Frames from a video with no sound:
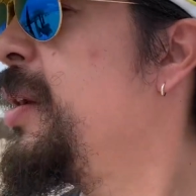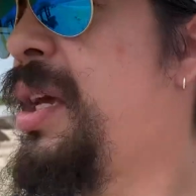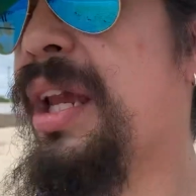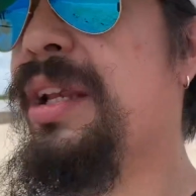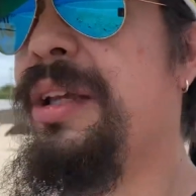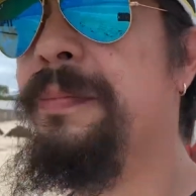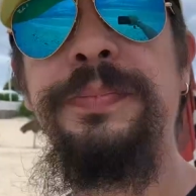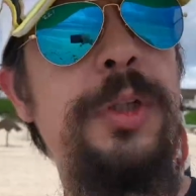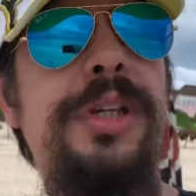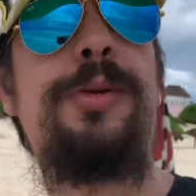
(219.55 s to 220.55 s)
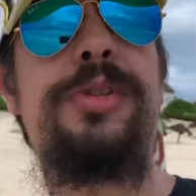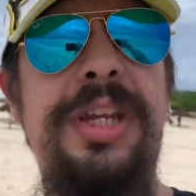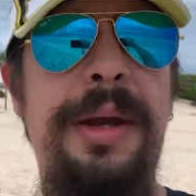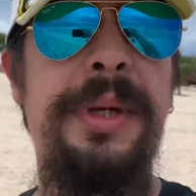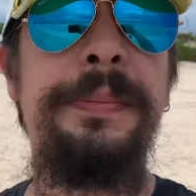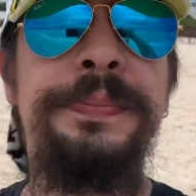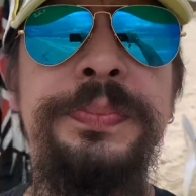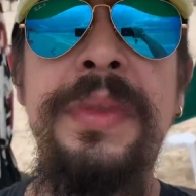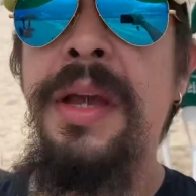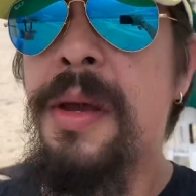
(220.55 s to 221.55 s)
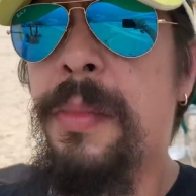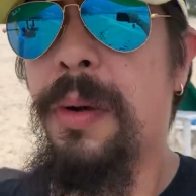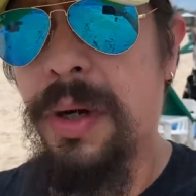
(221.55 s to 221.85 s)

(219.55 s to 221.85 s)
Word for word: Kryli, no sé cómo se llame, pero